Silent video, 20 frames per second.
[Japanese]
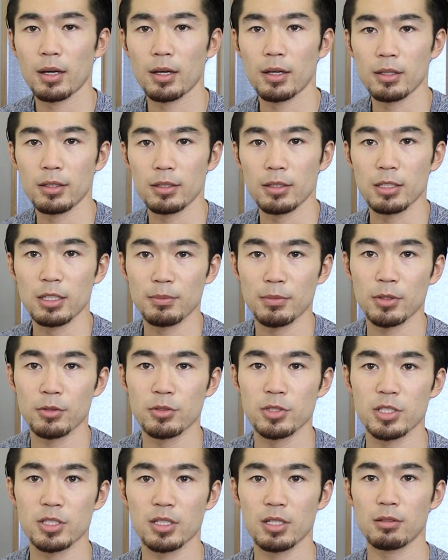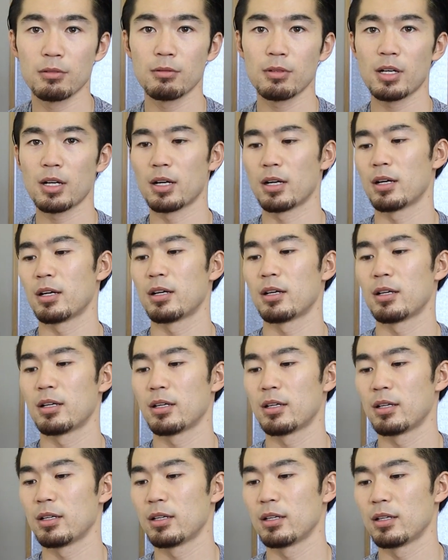はい今の時間は
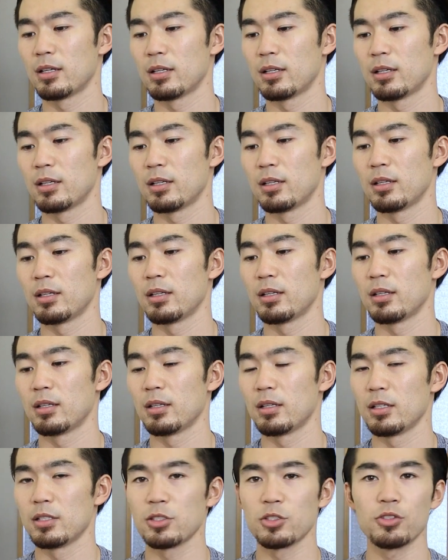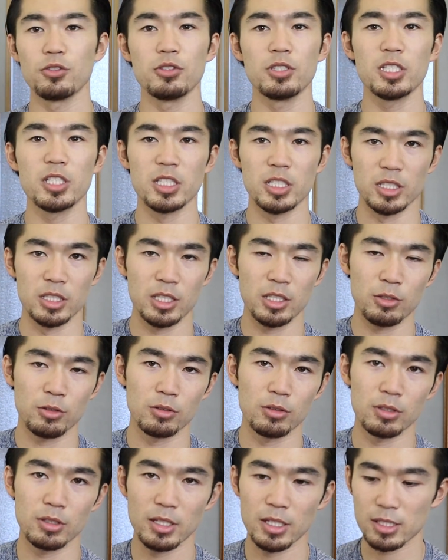11時2
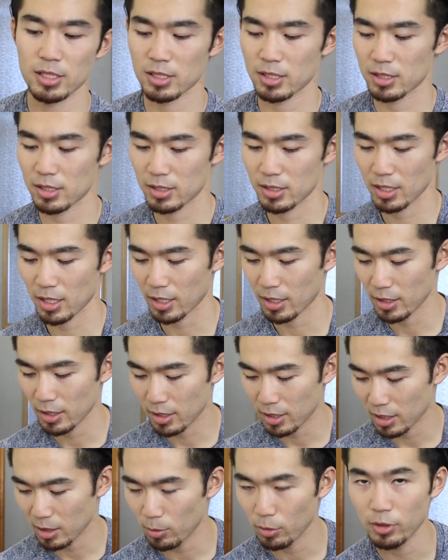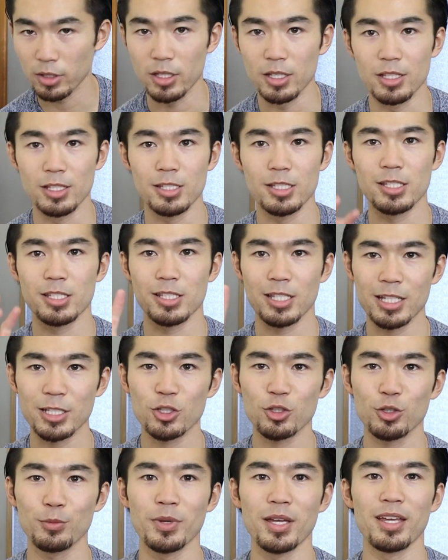分ですハイカーボで3
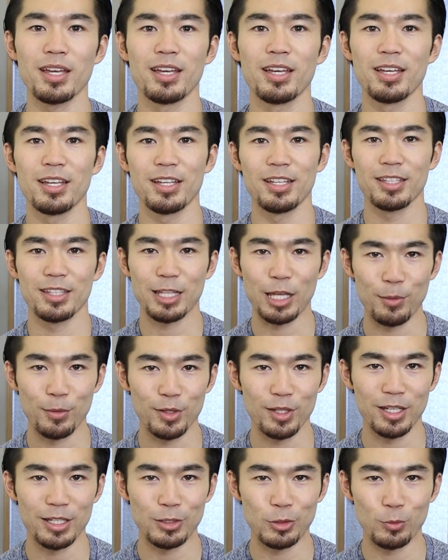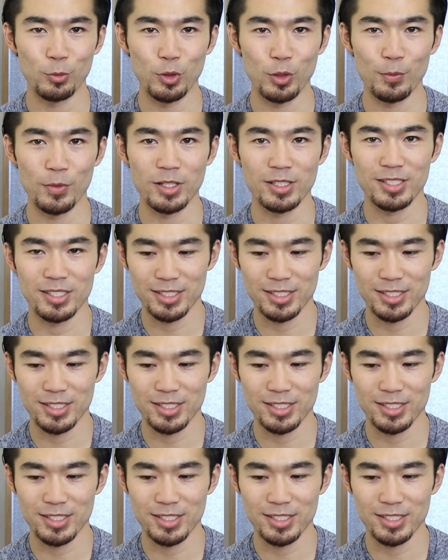食目食べたいと思いま